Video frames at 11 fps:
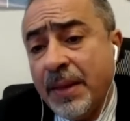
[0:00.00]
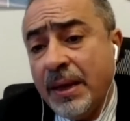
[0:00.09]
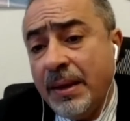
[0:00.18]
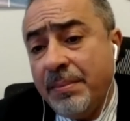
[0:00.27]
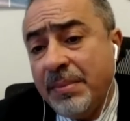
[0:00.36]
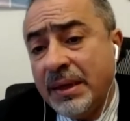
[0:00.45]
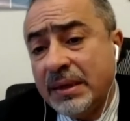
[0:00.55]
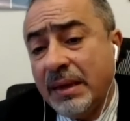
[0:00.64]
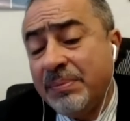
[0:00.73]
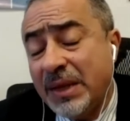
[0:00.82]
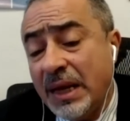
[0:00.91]
من
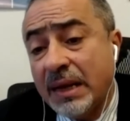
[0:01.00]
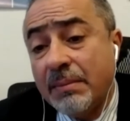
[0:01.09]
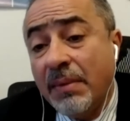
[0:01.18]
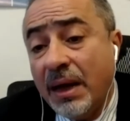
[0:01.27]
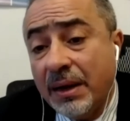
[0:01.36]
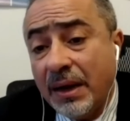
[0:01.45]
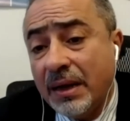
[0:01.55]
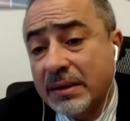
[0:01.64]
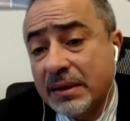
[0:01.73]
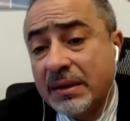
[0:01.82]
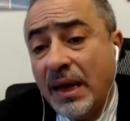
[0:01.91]
امتلاك
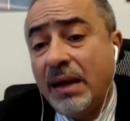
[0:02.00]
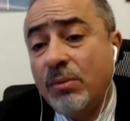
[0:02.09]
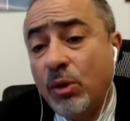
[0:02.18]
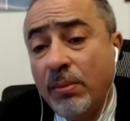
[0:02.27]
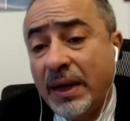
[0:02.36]
مهارات التعامل